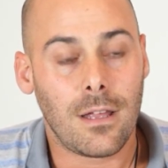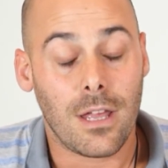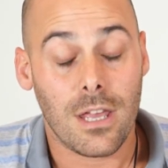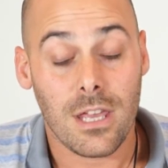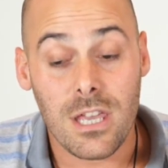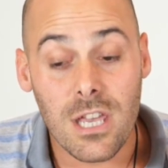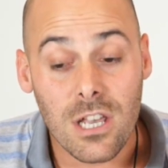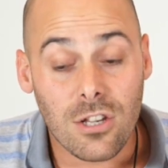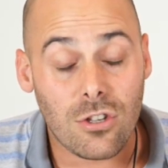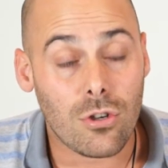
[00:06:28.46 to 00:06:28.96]

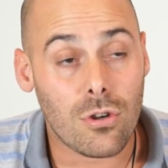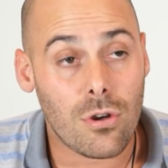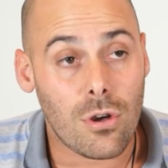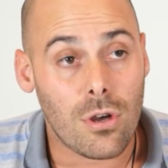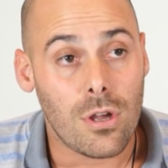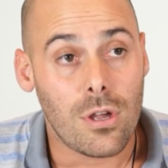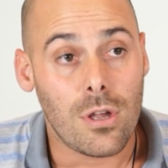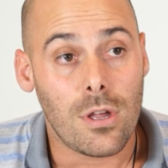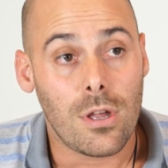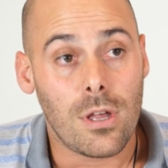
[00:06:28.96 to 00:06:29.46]
Y
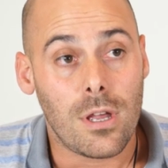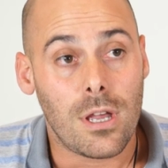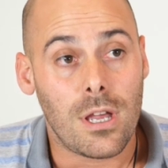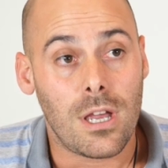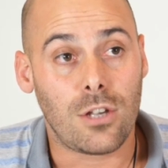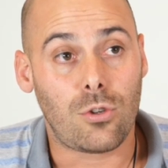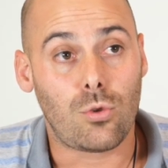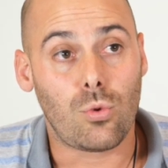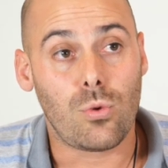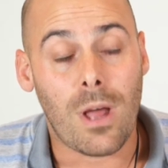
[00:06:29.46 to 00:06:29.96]
eso
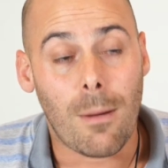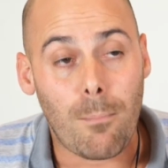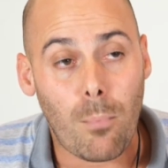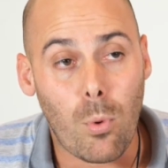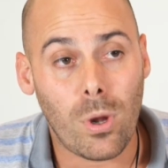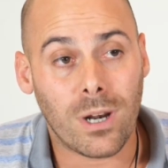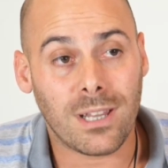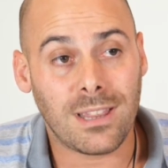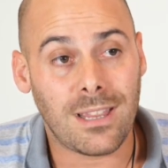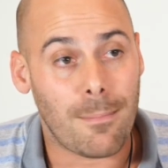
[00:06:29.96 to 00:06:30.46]
es una
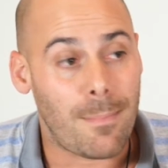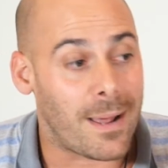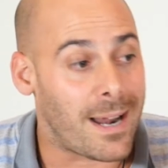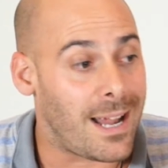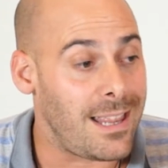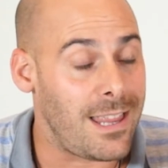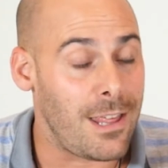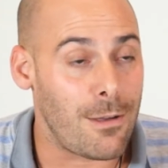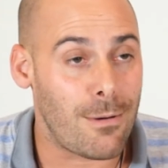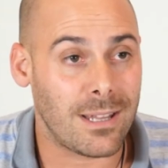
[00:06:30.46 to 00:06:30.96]
puerta para
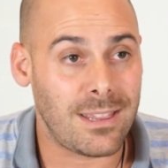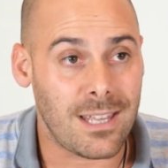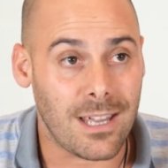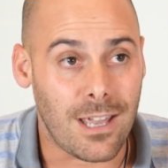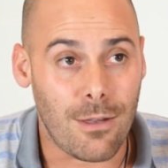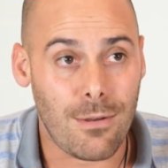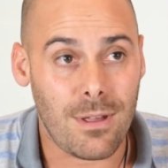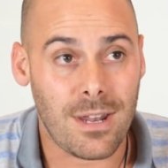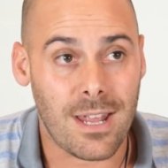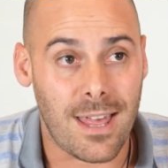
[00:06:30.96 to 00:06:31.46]
el debate
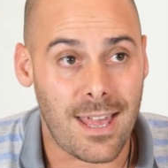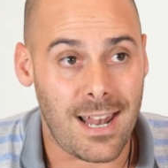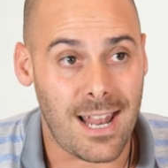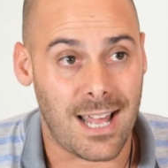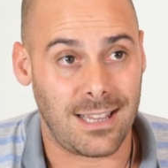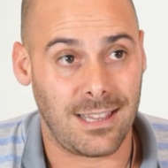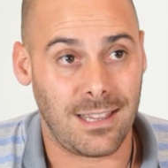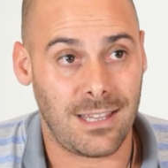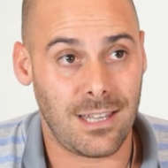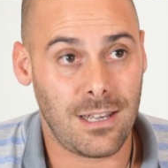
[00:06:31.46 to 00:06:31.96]
que viene
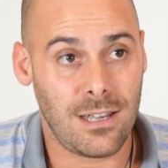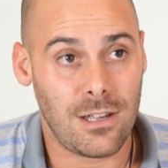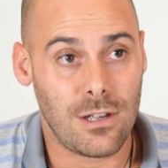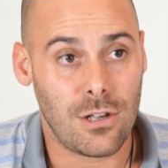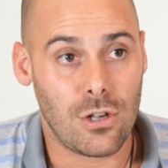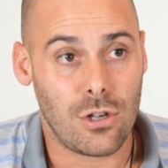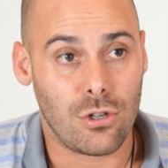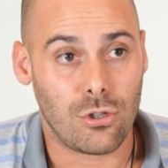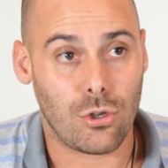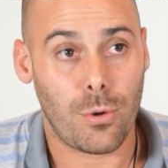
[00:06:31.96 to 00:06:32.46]
adelante
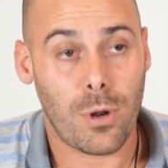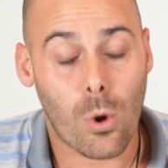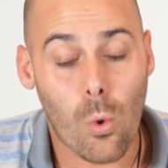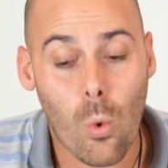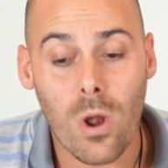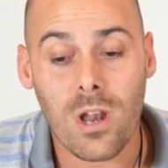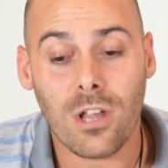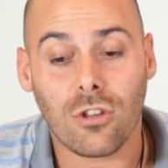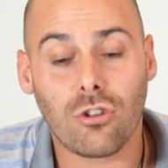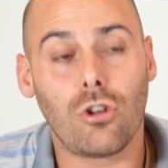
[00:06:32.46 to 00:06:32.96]
sobre
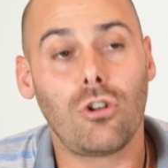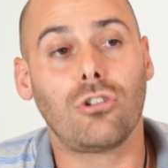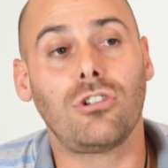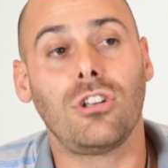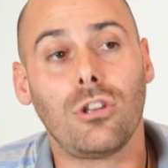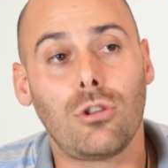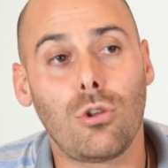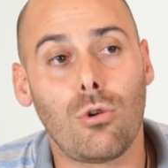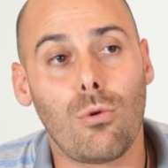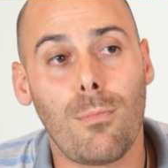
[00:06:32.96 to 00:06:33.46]
cuáles son los
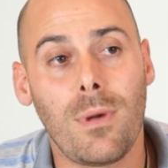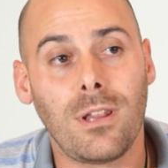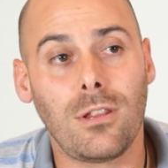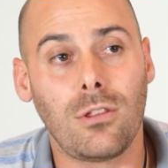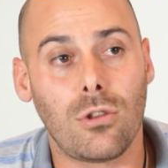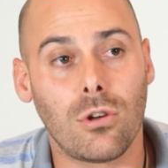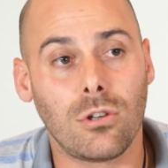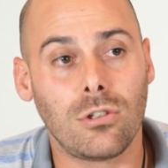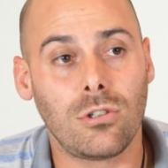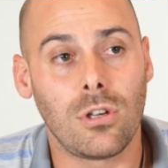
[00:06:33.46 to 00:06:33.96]

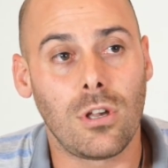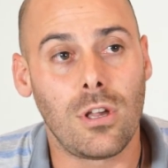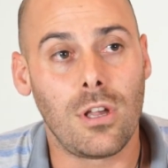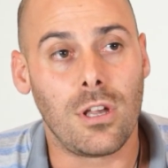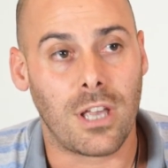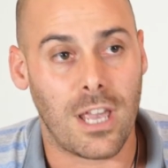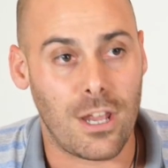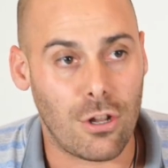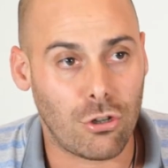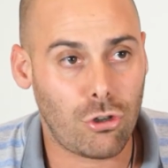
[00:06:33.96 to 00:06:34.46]
instrumentos
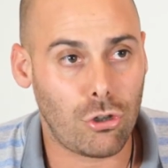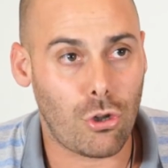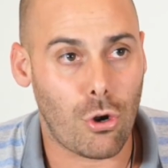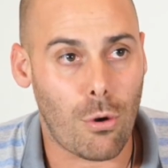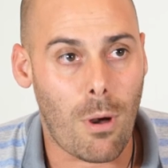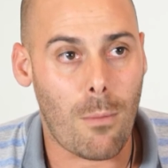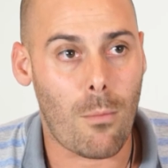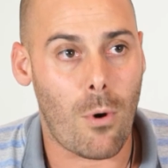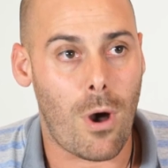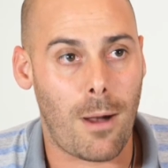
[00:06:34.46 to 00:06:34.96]
que nosotros
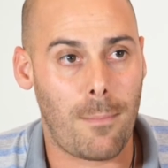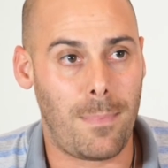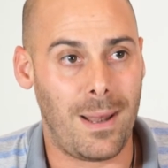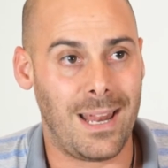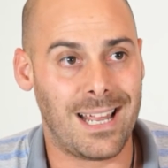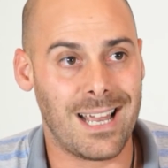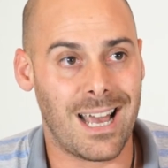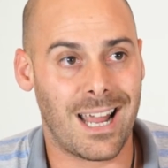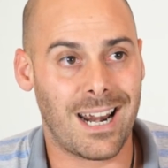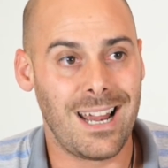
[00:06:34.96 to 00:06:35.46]
vamos a
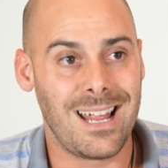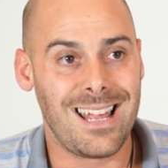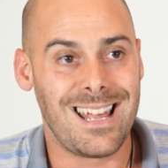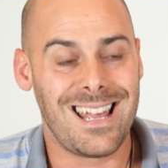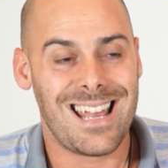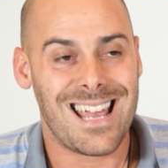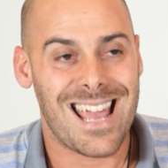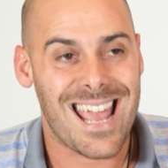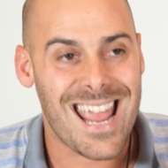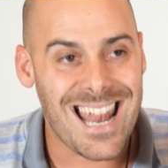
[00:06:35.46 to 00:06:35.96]
aplicar
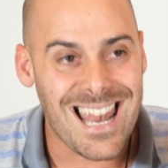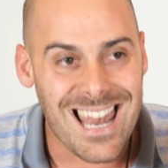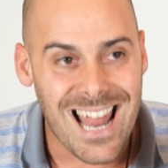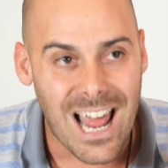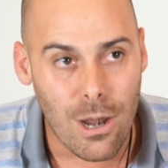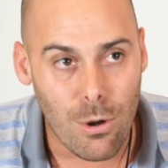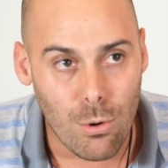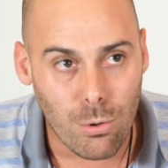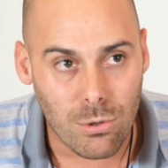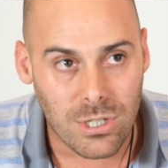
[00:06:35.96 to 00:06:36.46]
en la
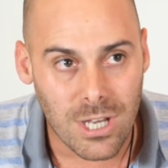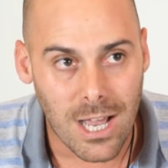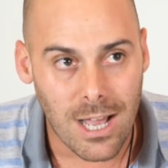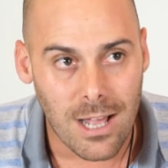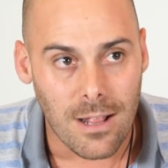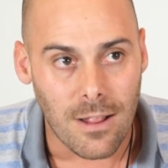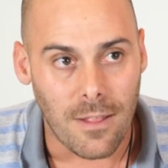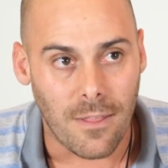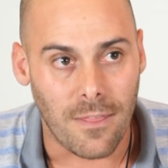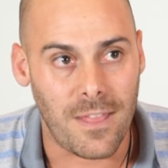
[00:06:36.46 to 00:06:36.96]
lucha
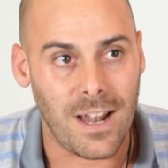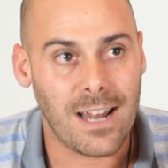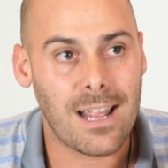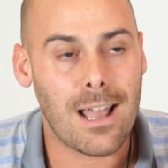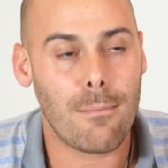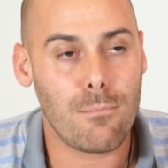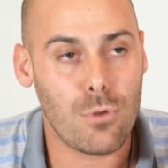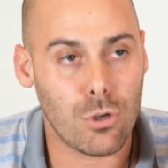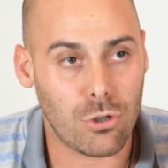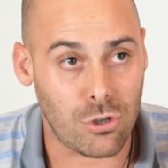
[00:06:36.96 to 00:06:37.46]
del
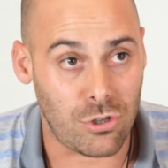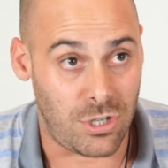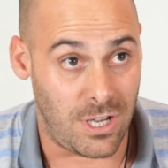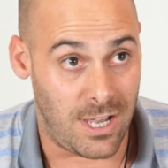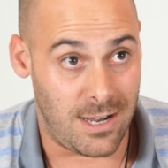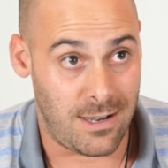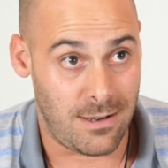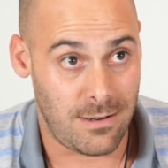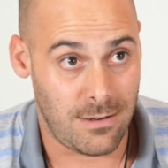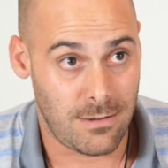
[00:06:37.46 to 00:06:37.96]
cambio
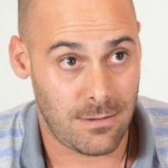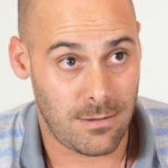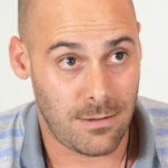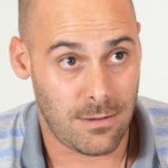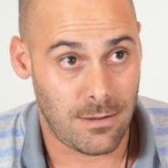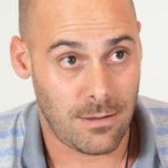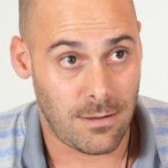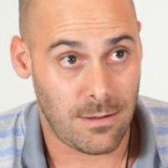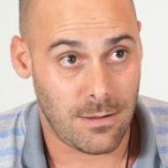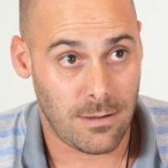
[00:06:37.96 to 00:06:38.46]
social,
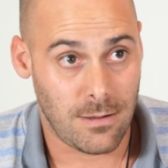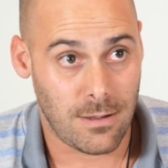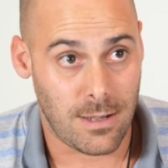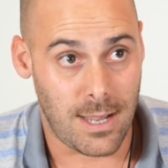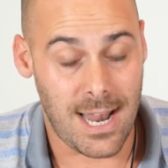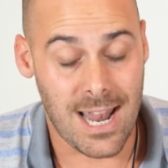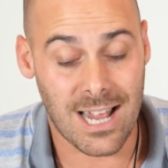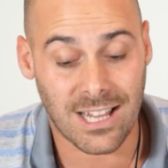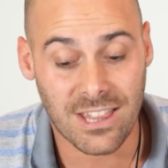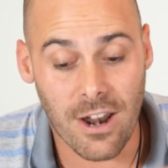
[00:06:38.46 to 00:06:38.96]

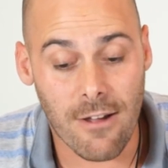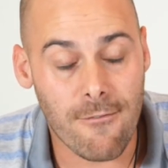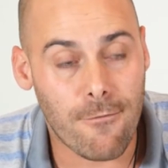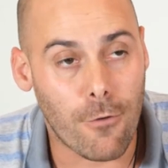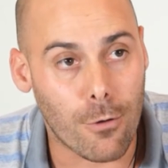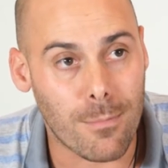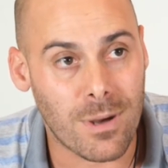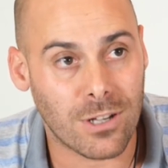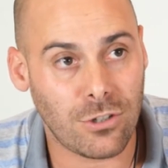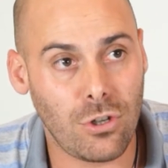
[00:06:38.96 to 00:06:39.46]
en la
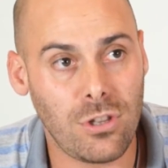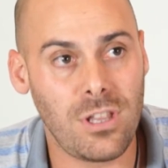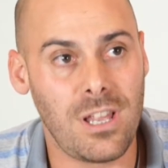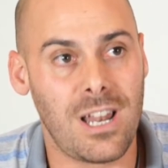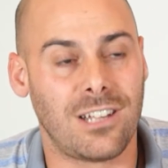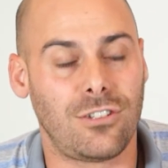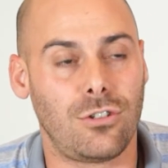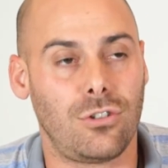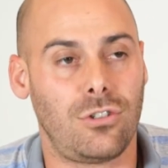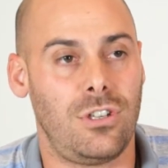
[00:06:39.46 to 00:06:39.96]
transformación de
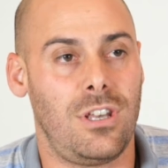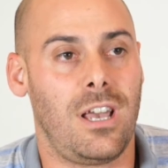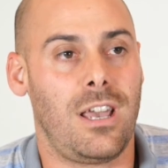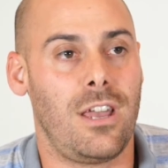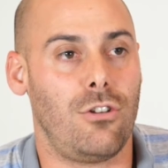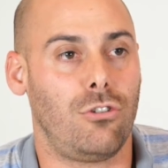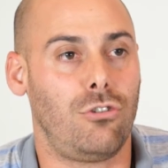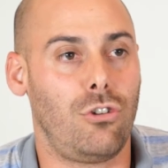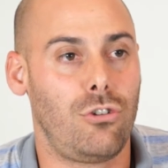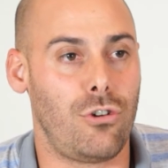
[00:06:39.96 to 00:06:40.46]
la sociedad que
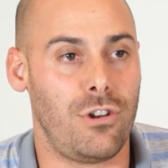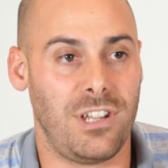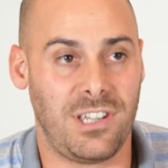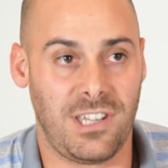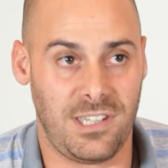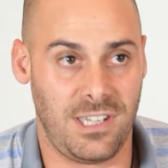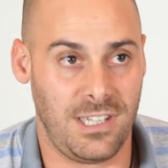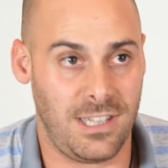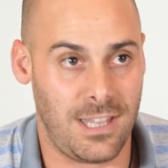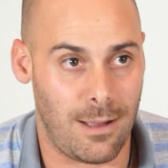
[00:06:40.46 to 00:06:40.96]
nosotros
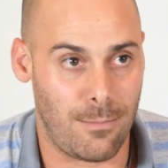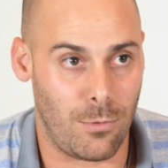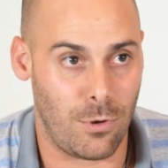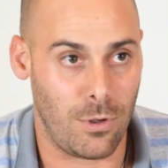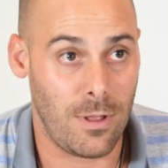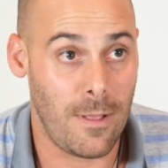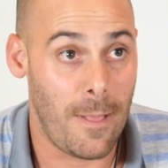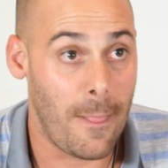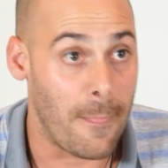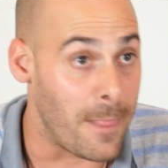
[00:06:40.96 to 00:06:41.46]
necesitamos,
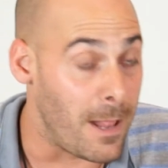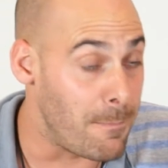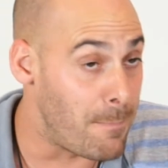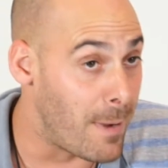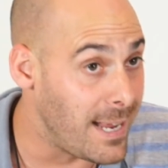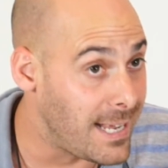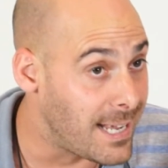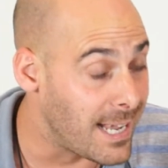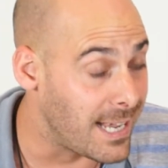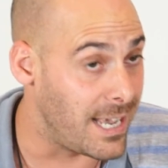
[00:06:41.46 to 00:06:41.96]
del
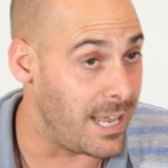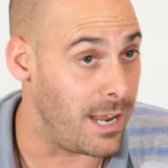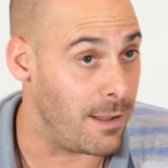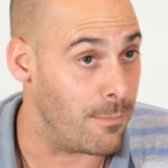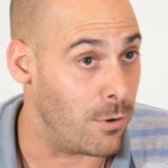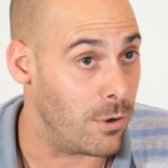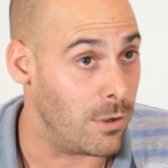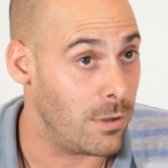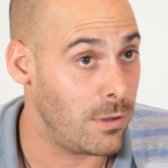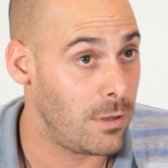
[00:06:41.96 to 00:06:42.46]
país que
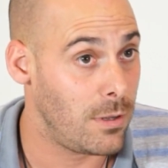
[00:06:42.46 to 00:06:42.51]
queremos.